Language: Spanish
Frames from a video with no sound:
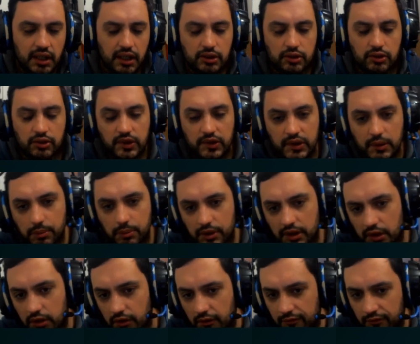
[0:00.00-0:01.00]
en donde se
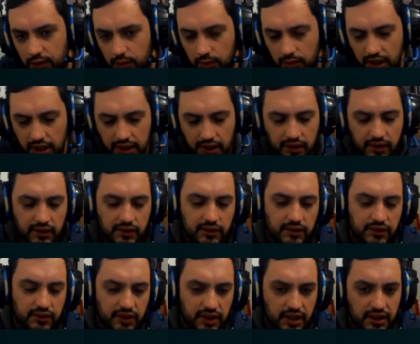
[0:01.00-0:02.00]
pueden configurar
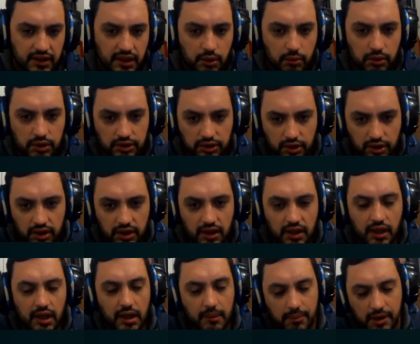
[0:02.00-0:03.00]
ciertas cuestiones
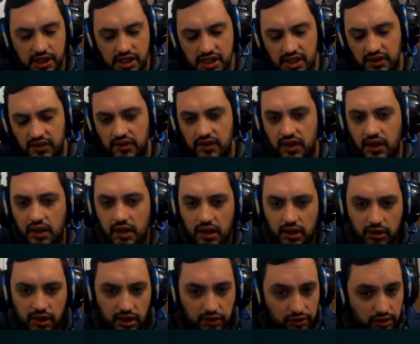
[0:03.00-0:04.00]
de la apariencia, que
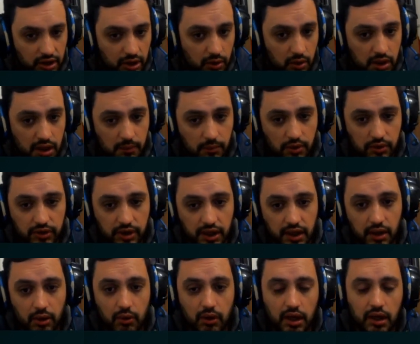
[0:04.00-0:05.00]
ahora yo les voy a
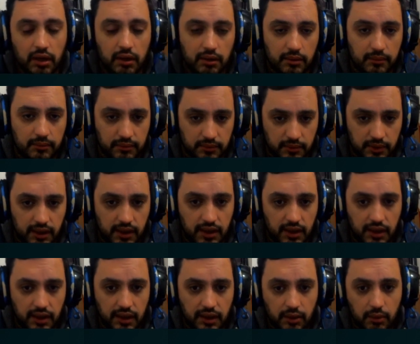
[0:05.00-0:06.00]
mostrar igual
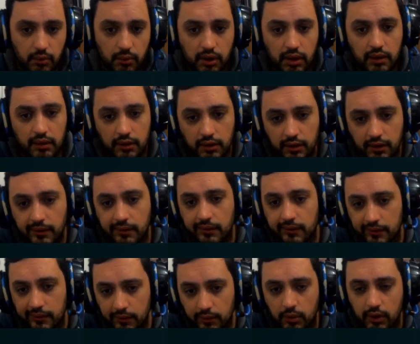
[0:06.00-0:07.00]
eh, cuál,
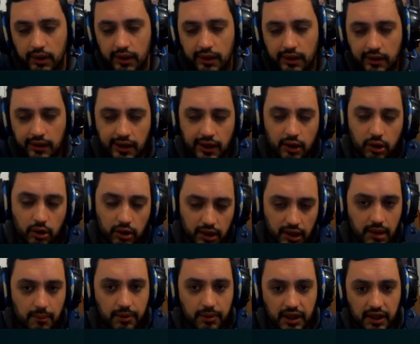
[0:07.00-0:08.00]
qué es lo que
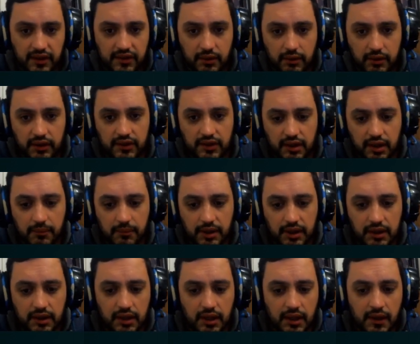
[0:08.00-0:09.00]
le aparece
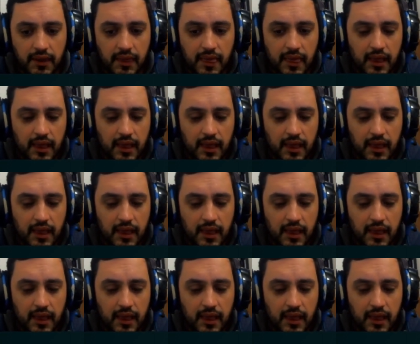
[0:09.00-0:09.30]
básicamente.